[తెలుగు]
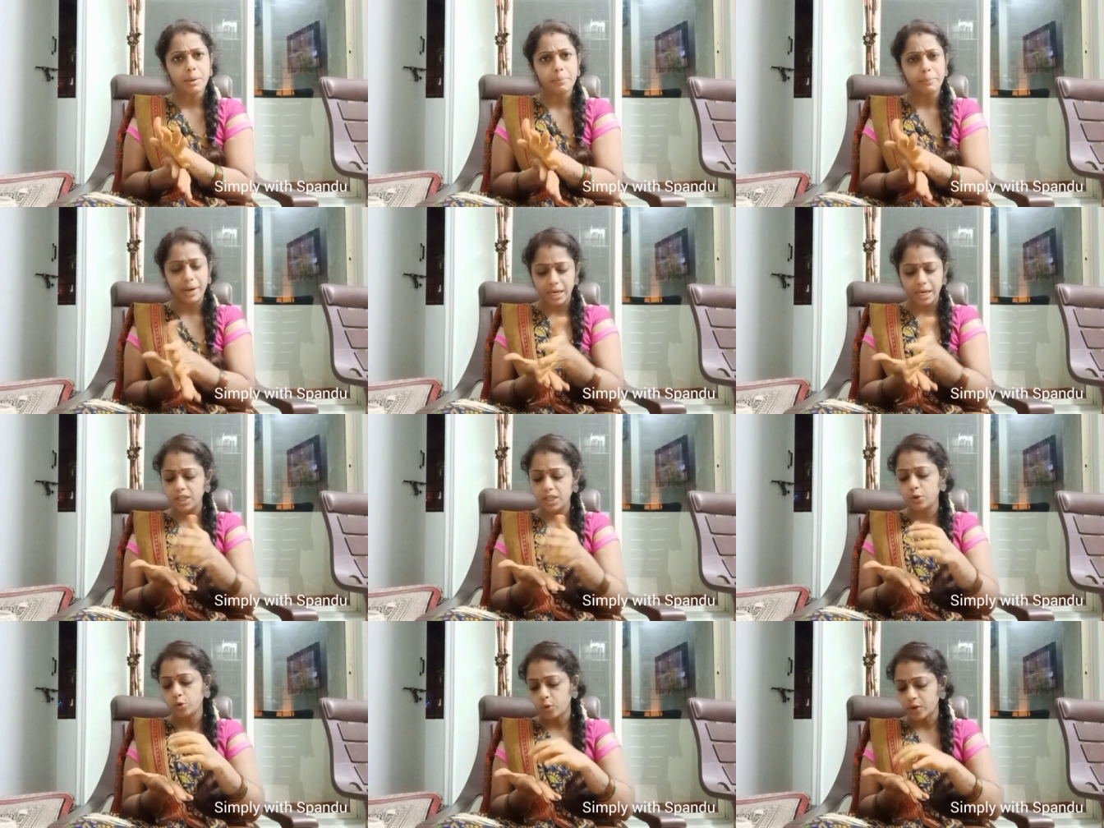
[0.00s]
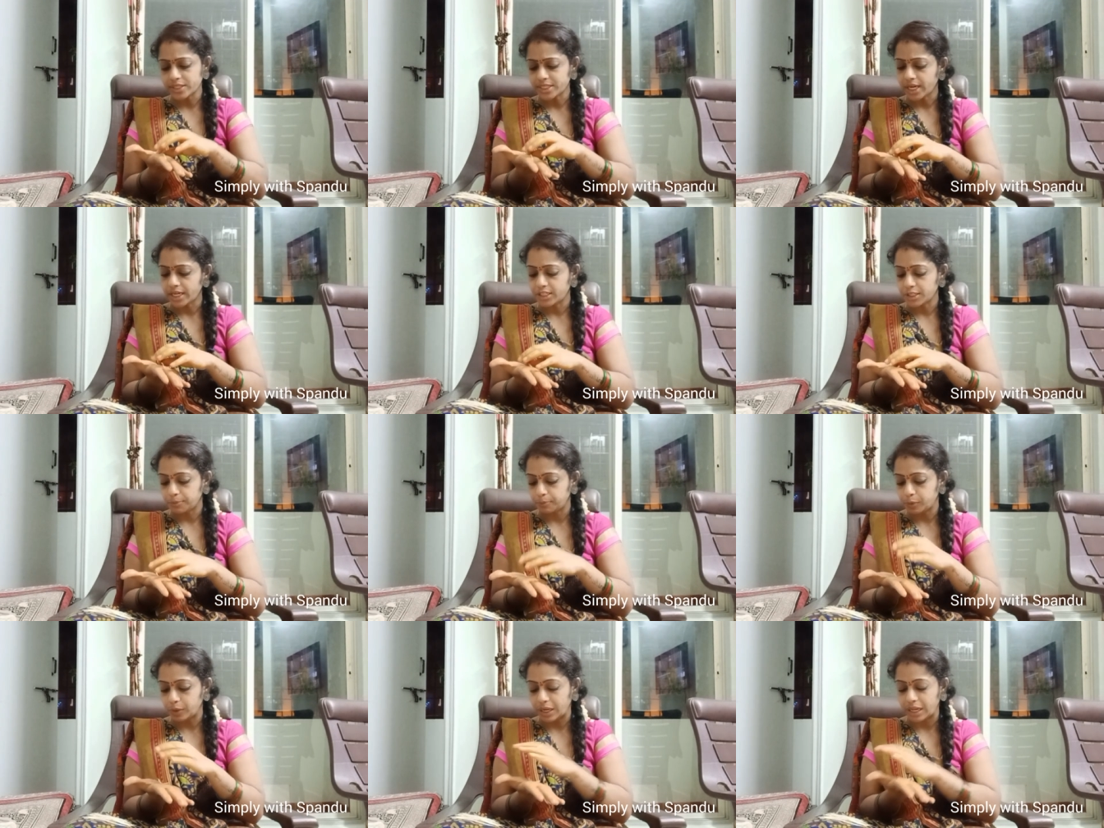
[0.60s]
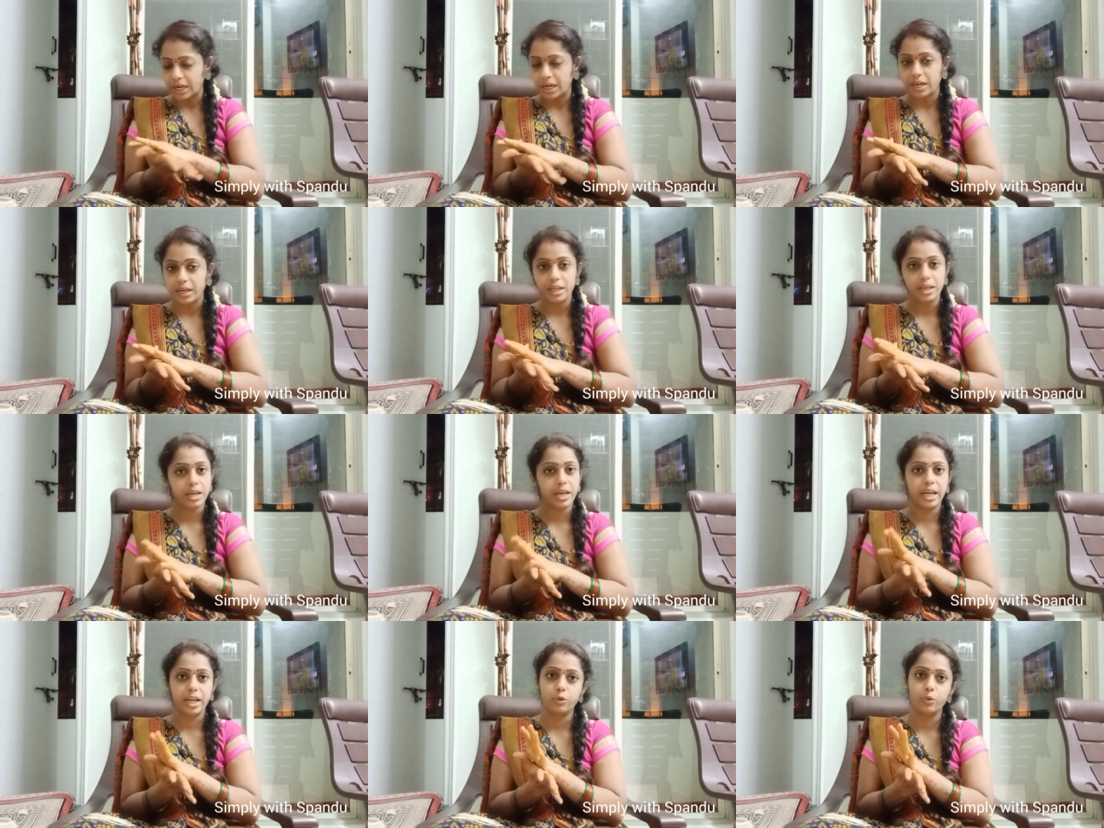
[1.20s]
మళ్ళీ ఇంకొకసారి చెప్తున్నానండి
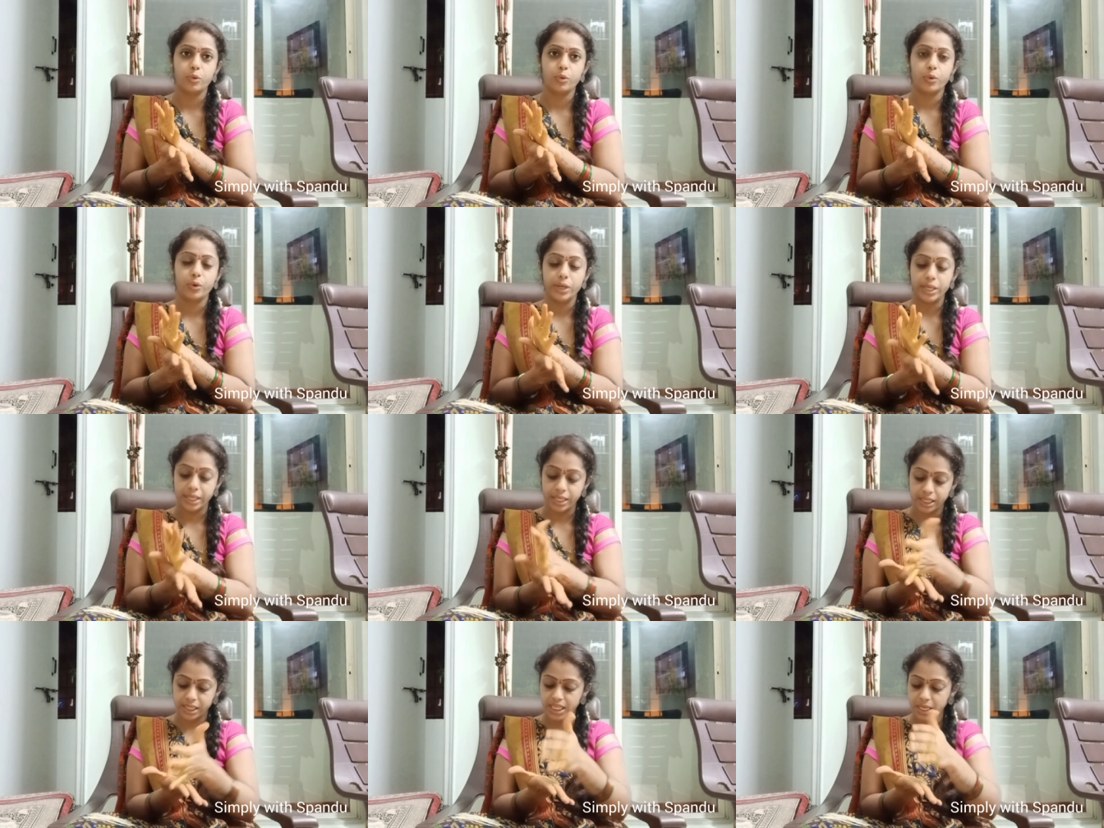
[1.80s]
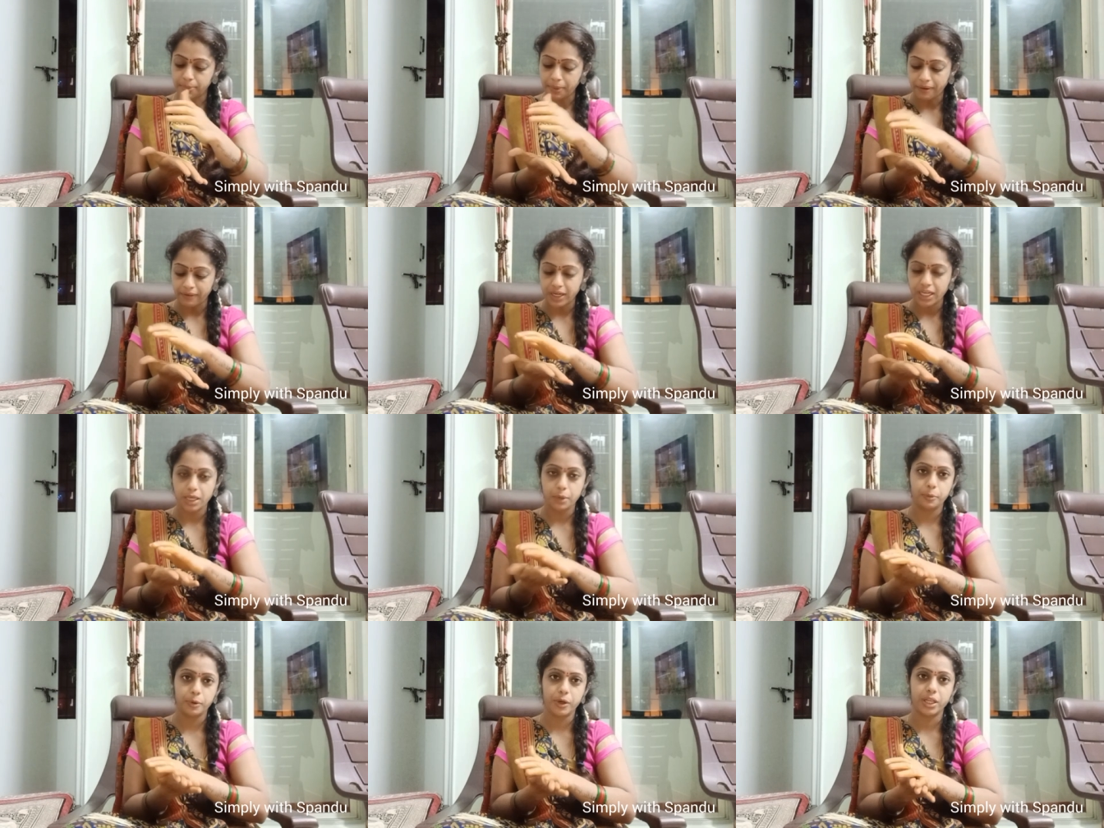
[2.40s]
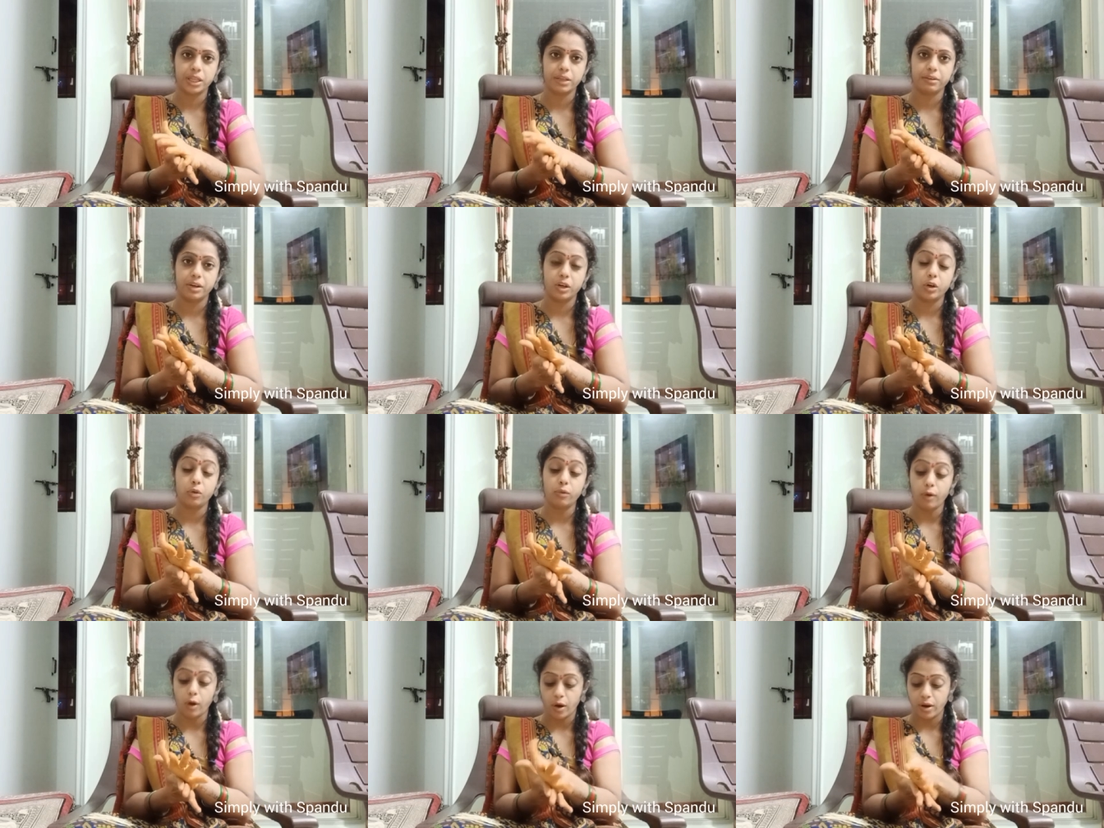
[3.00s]
నేను ఈ దీపావళి అయిపోయేంత
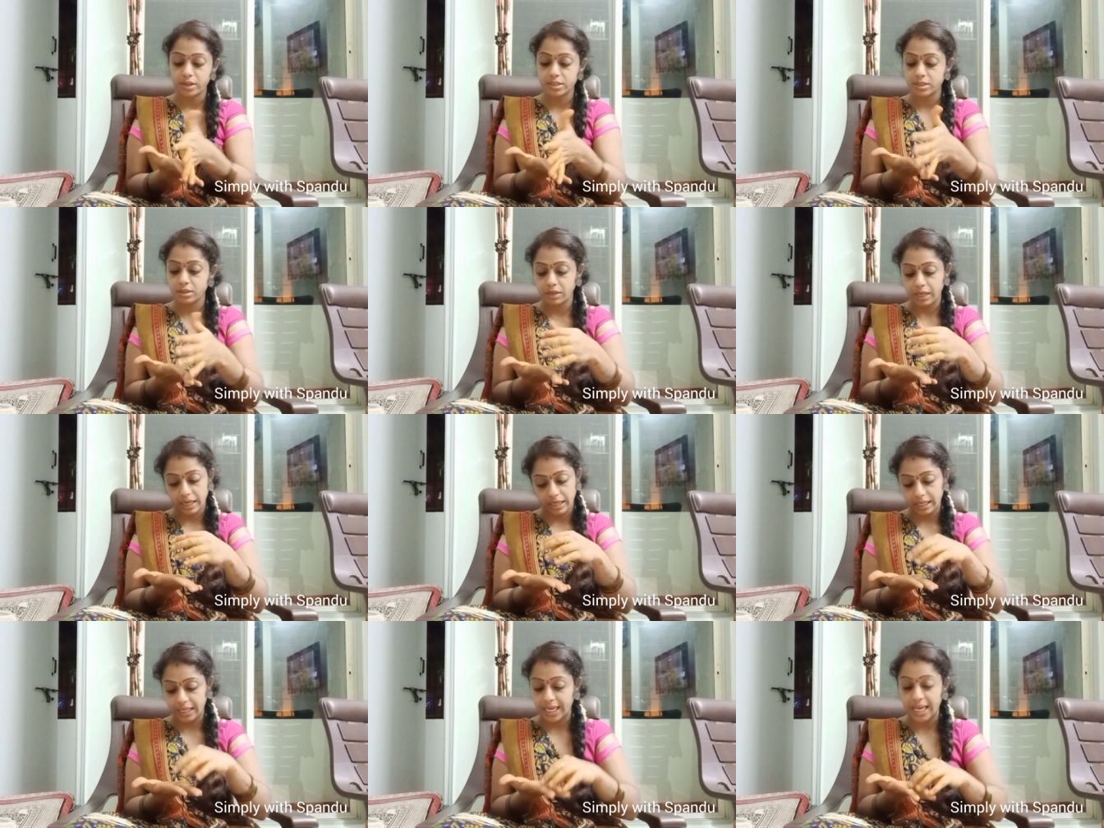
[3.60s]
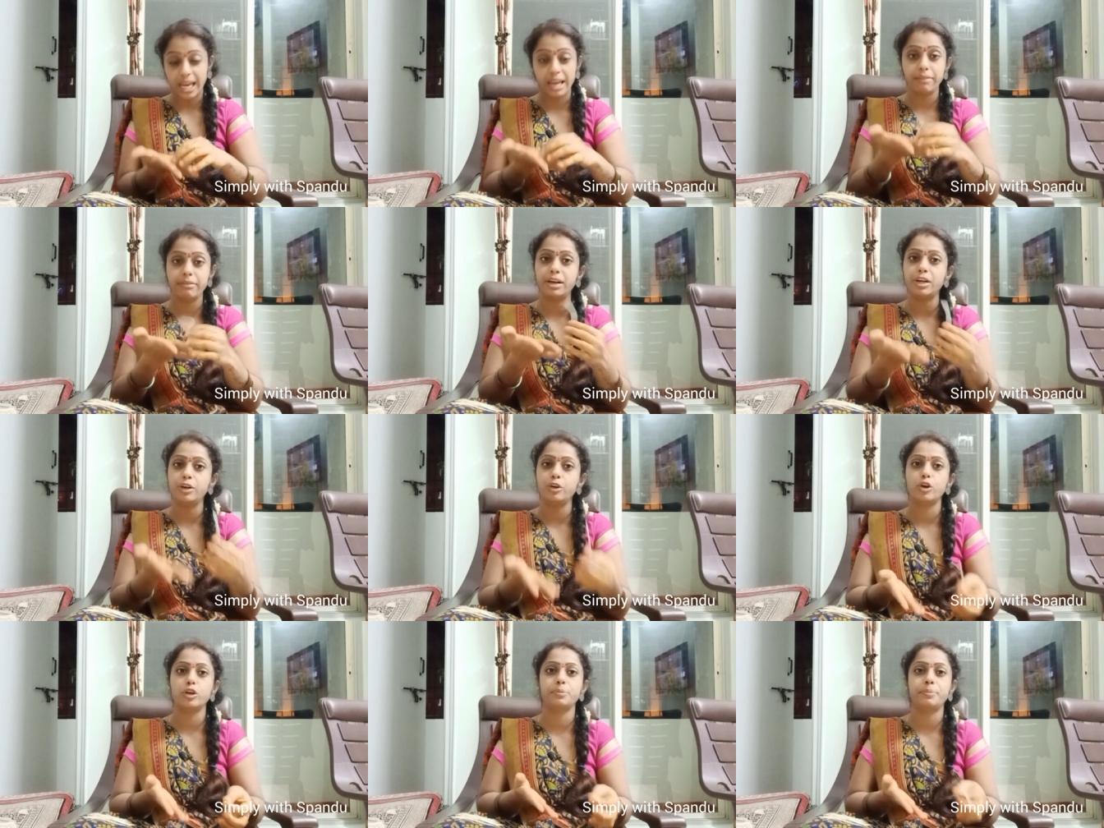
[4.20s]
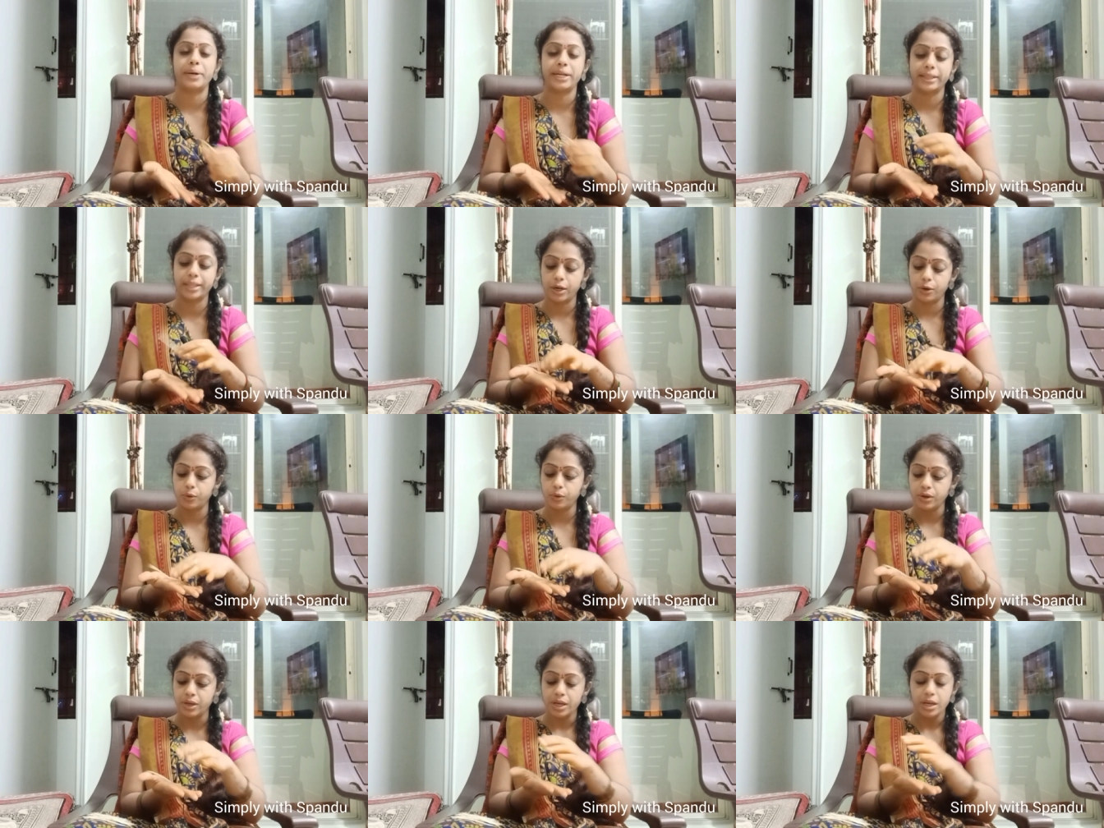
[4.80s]
వరకు బ్లాగ్స్ ఏ వీడియోస్ పెడతానో